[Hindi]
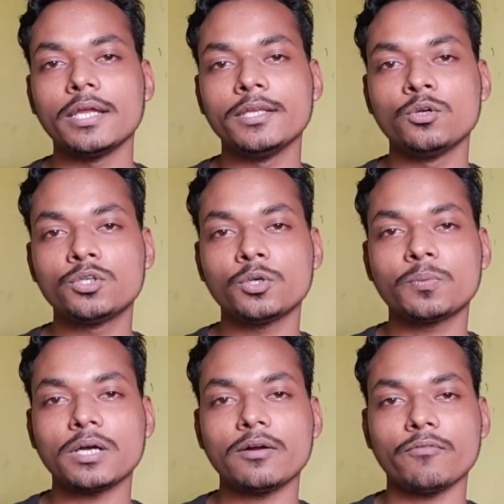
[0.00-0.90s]

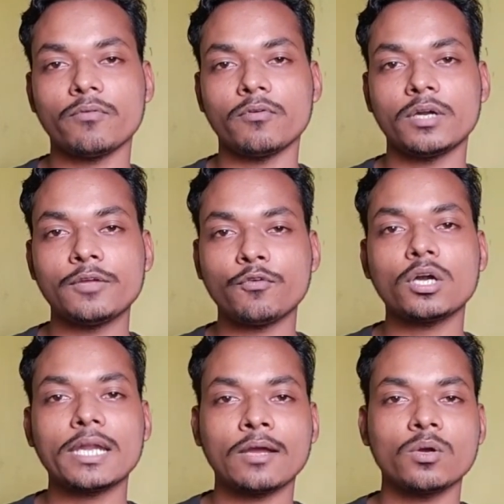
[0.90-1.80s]
यूट्यूब का
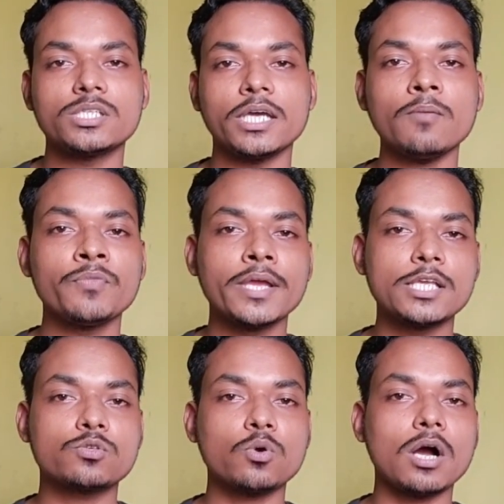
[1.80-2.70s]
डिफॉल्ट लैंग्वेज है
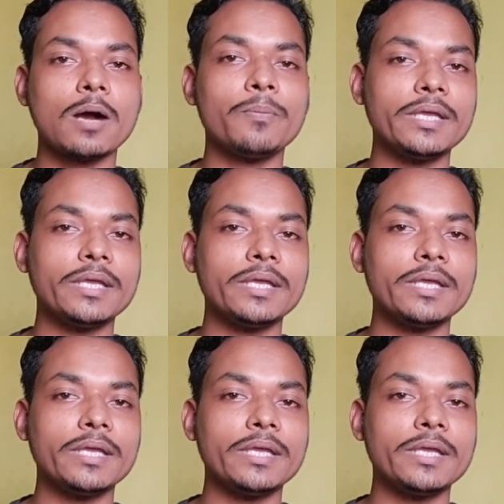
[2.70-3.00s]
इसको आप